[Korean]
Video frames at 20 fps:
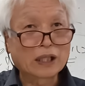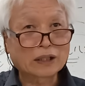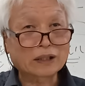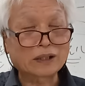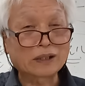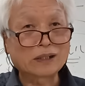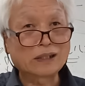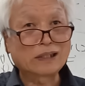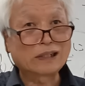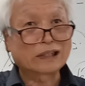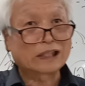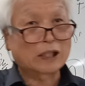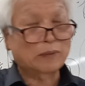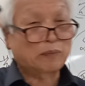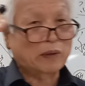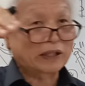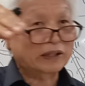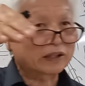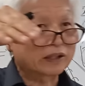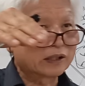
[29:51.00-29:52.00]
틀기,
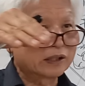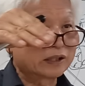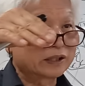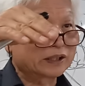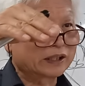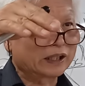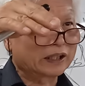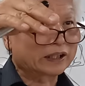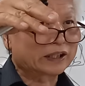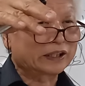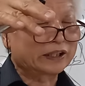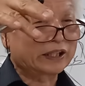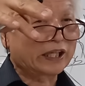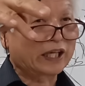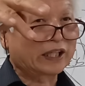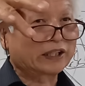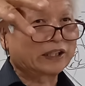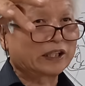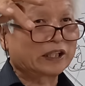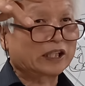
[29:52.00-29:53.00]
배틀기,
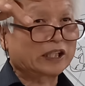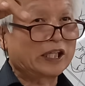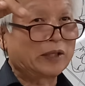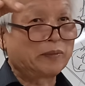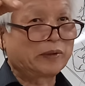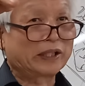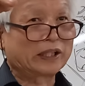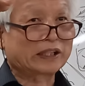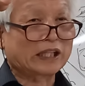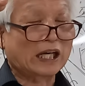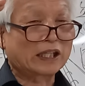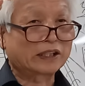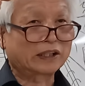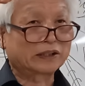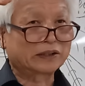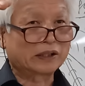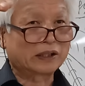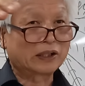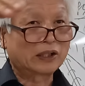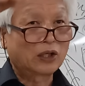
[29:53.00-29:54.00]
기계기, 기믹이 다
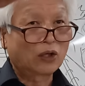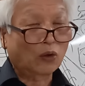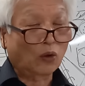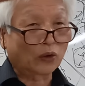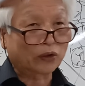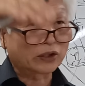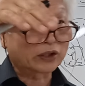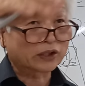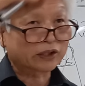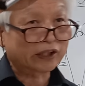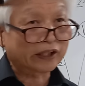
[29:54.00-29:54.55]
되거든. 어떤